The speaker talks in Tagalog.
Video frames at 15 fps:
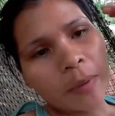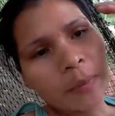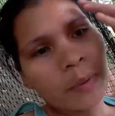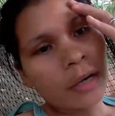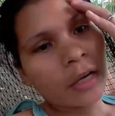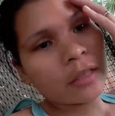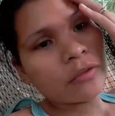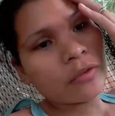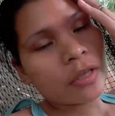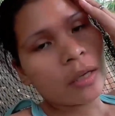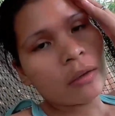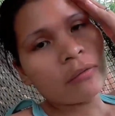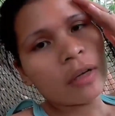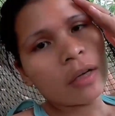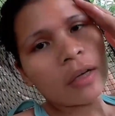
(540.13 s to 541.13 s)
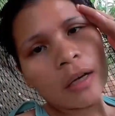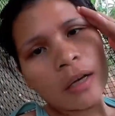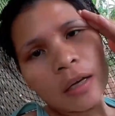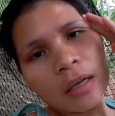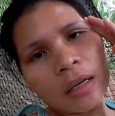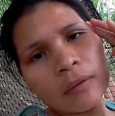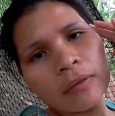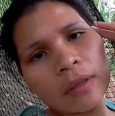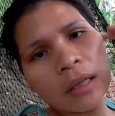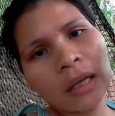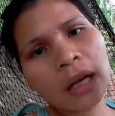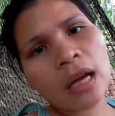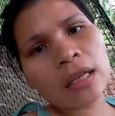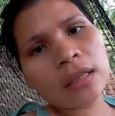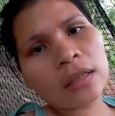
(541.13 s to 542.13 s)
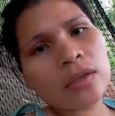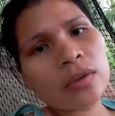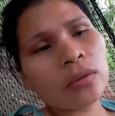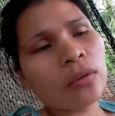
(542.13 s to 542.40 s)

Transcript: paparadyo siya everyday and every night.